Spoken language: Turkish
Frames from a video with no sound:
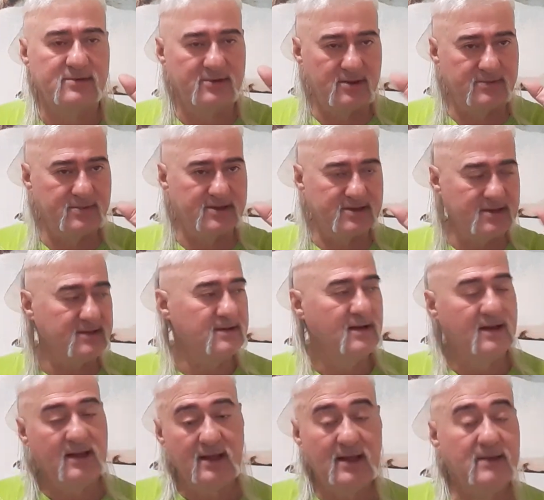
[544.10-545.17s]
Ön bilgidir.
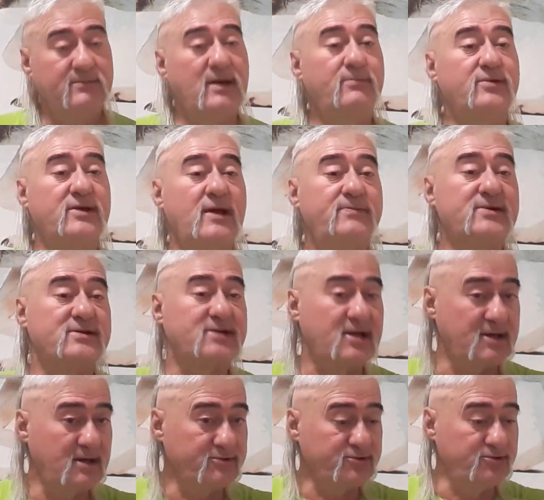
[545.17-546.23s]
Ben burada hepsine
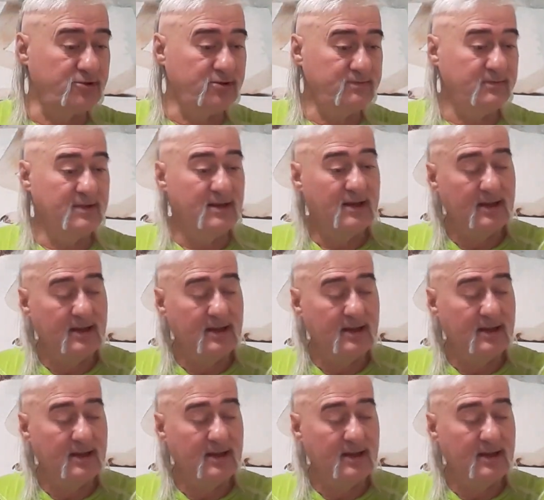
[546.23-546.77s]
saygılarımı sunuyorum.